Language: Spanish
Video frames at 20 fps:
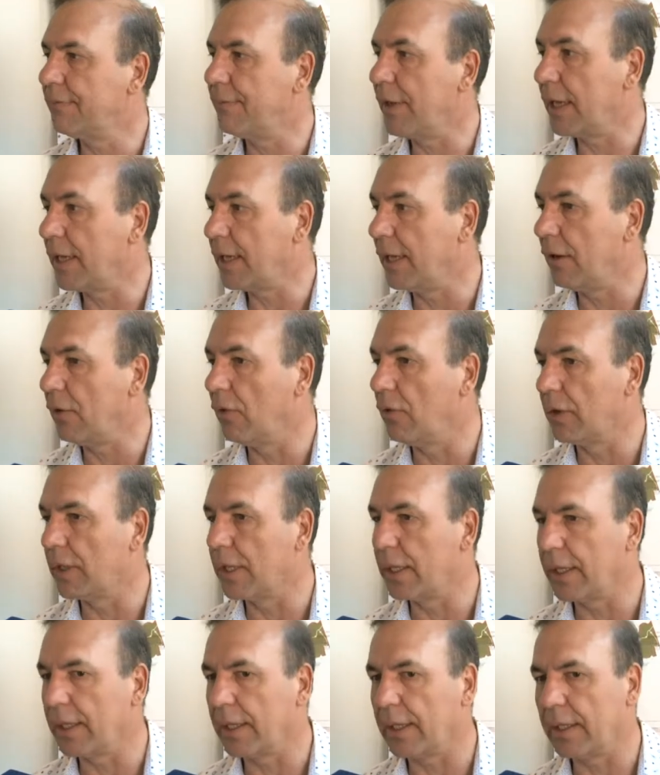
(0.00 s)
flagelo
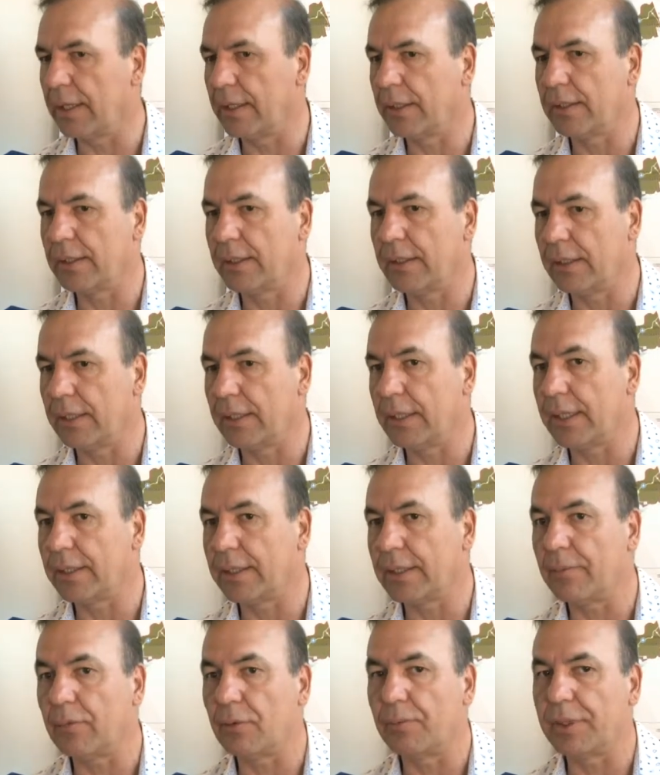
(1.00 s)
que en
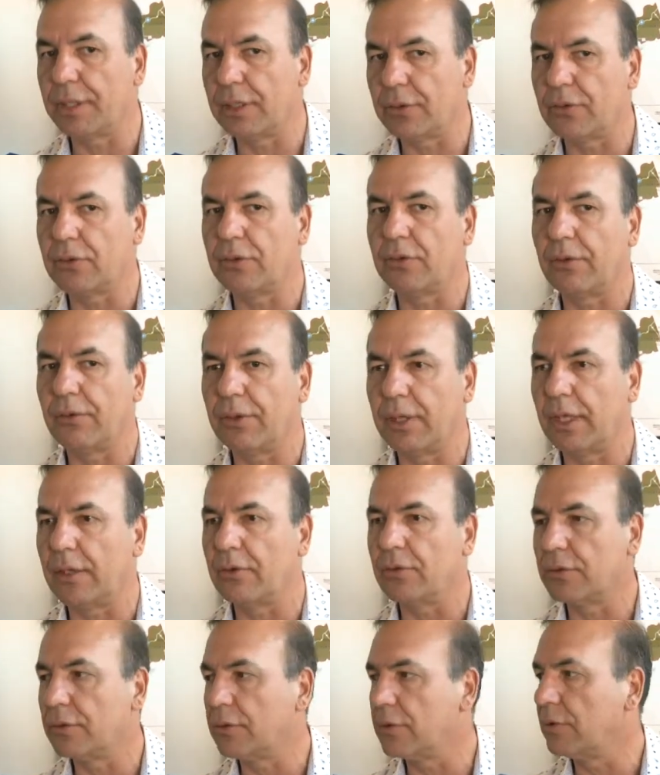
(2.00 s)
este momento todavía
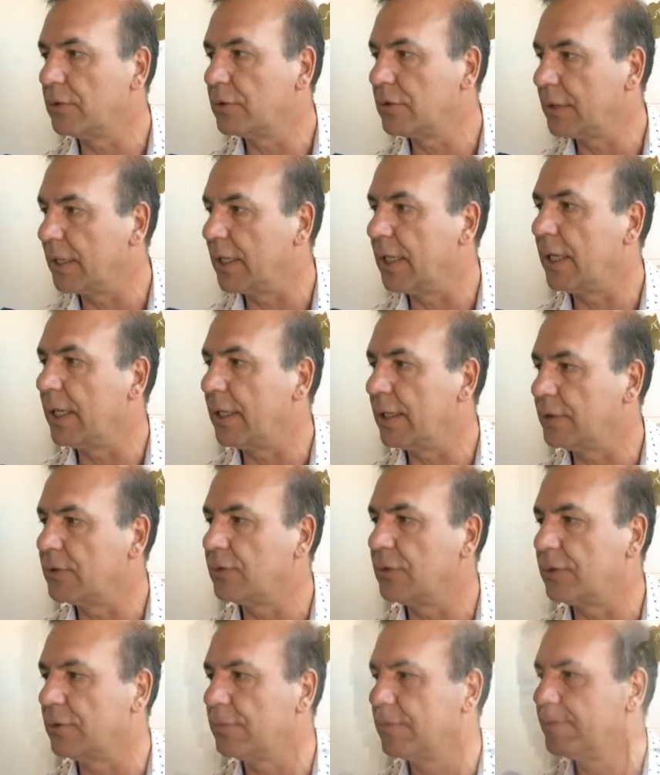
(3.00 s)
no, no se ha
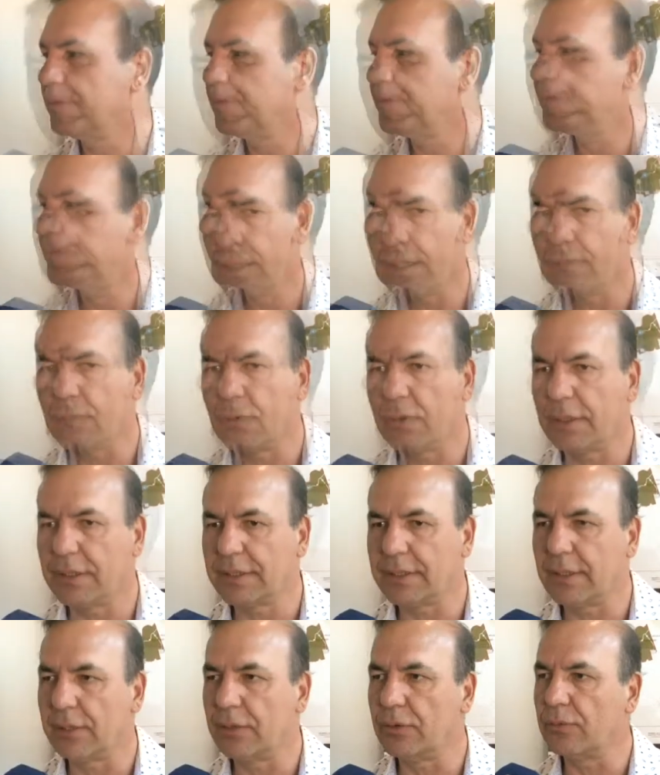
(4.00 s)
hecho, ¿no? Estamos
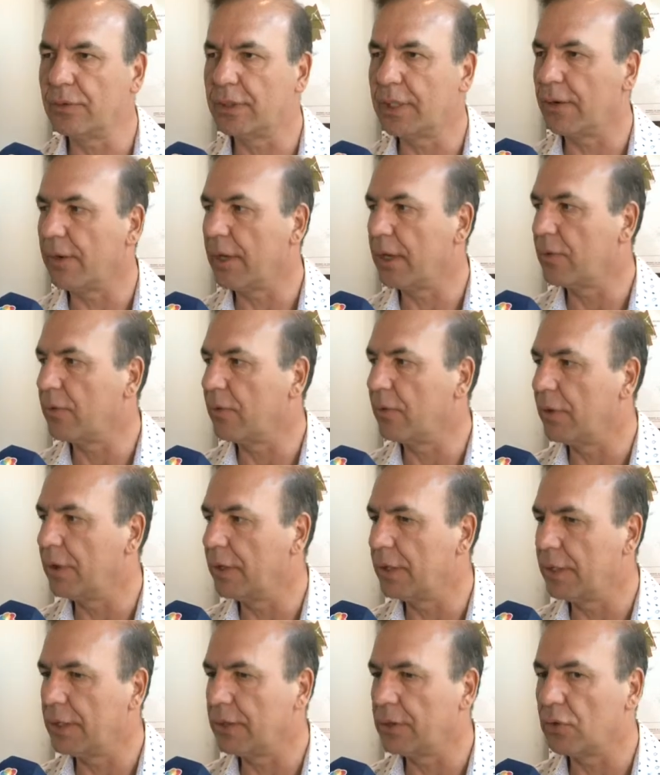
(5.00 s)
haciendo un trabajo
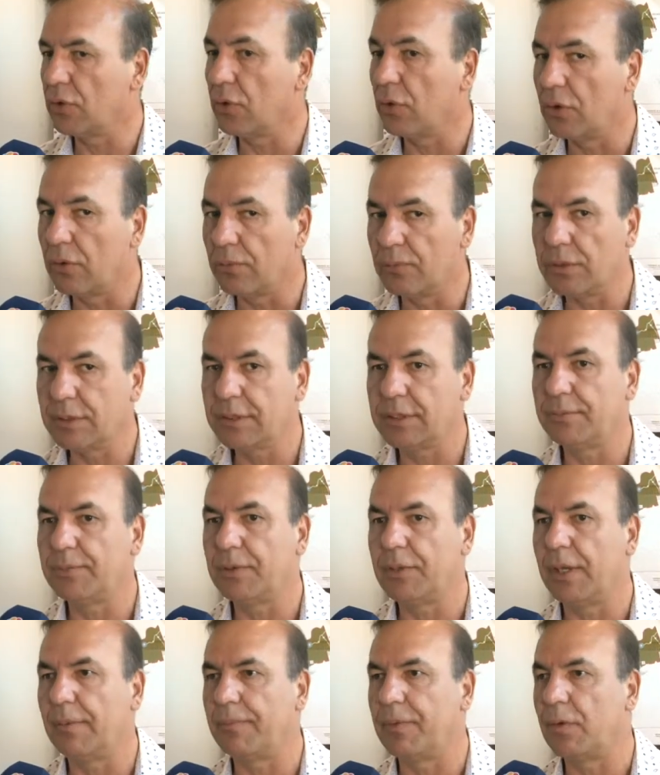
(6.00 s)
en todos los
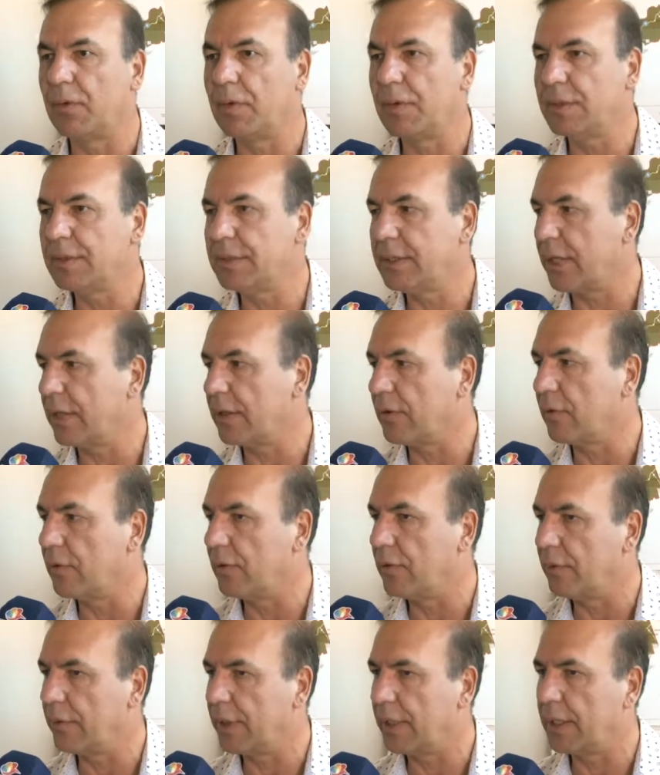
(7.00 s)
municipios de la provincia
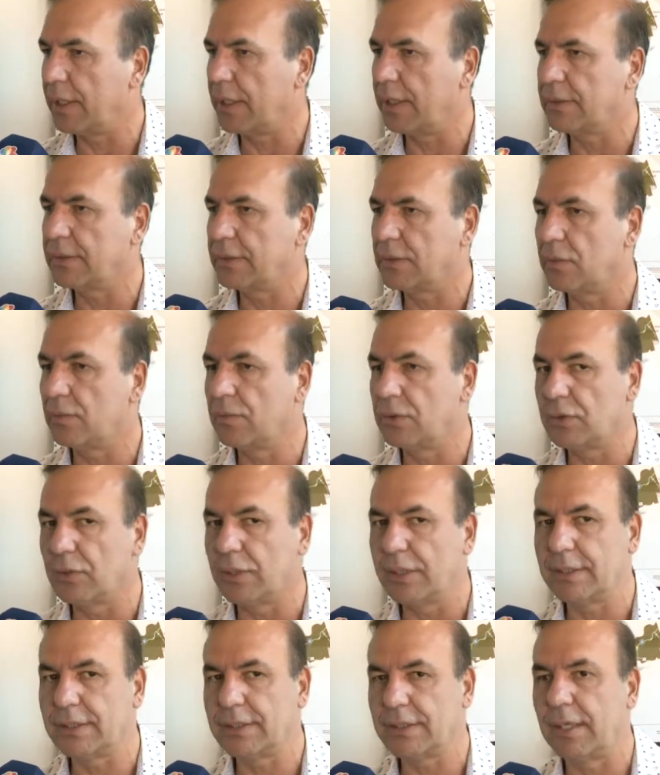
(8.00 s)
con obras, como
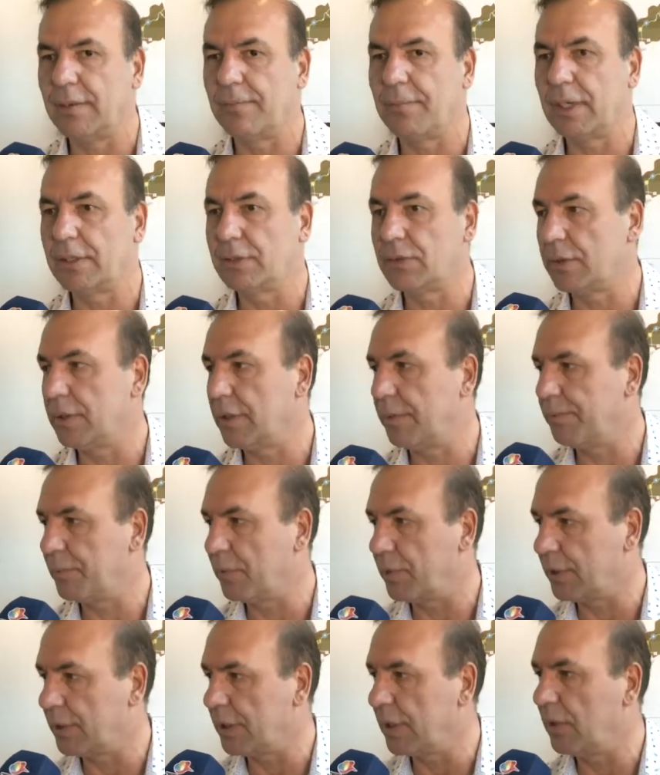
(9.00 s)
yo le decía, playones
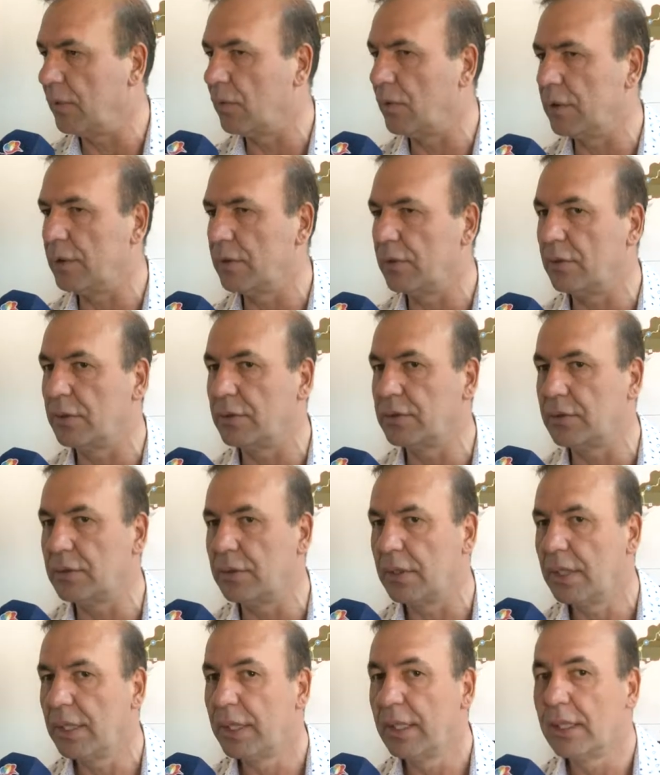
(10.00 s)
deportivos y todo
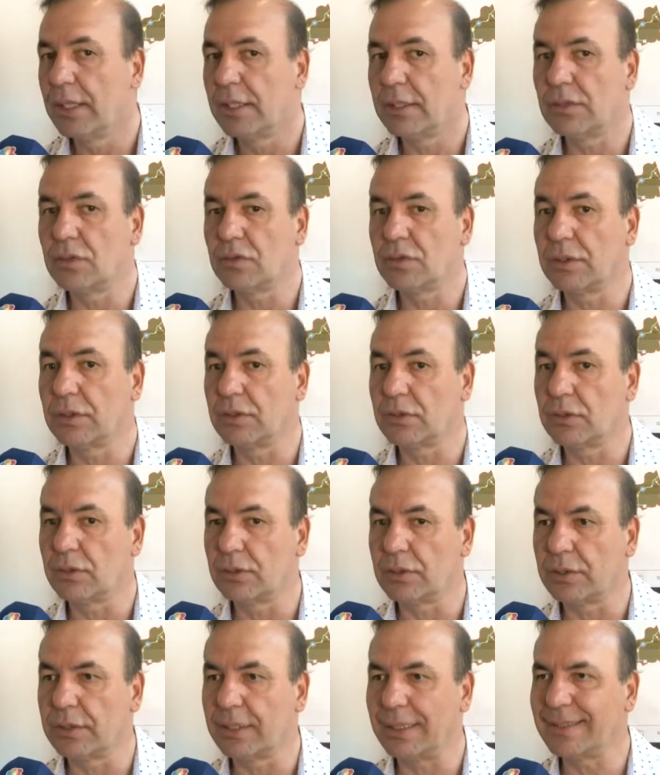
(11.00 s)
eso. Entonces
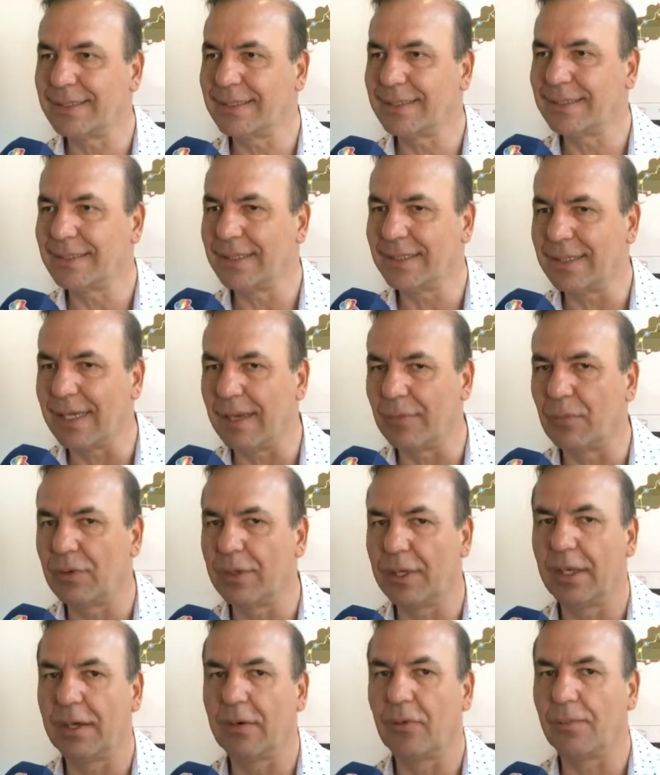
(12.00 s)
nosotros
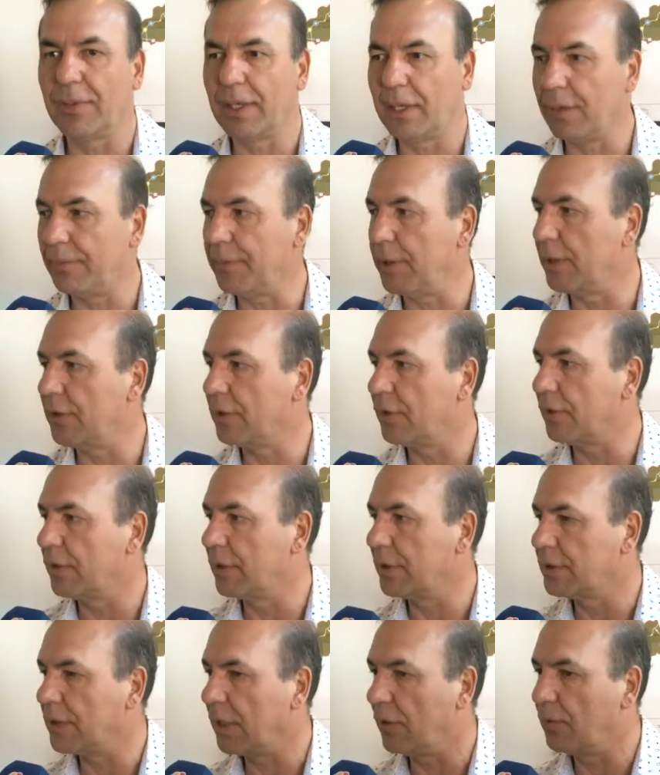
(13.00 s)
necesitamos el acompañamiento
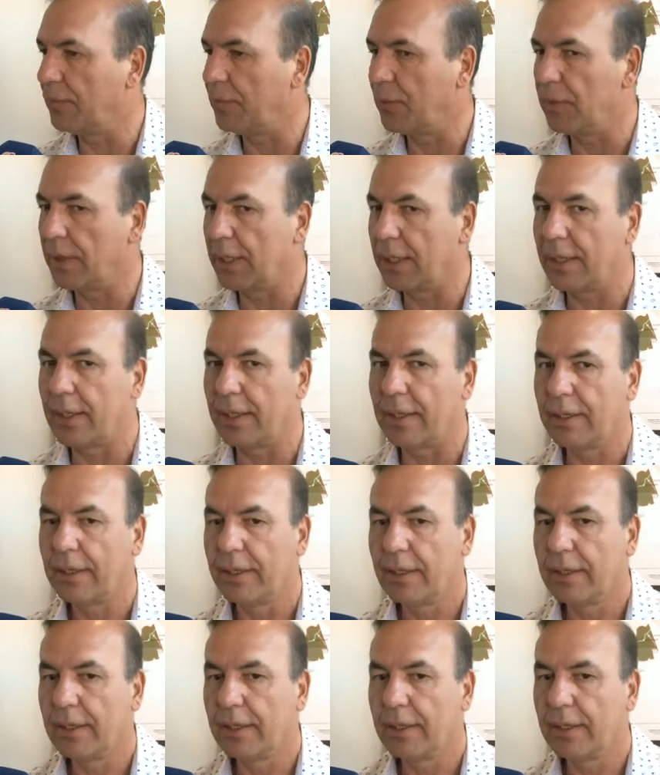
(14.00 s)
de salud pública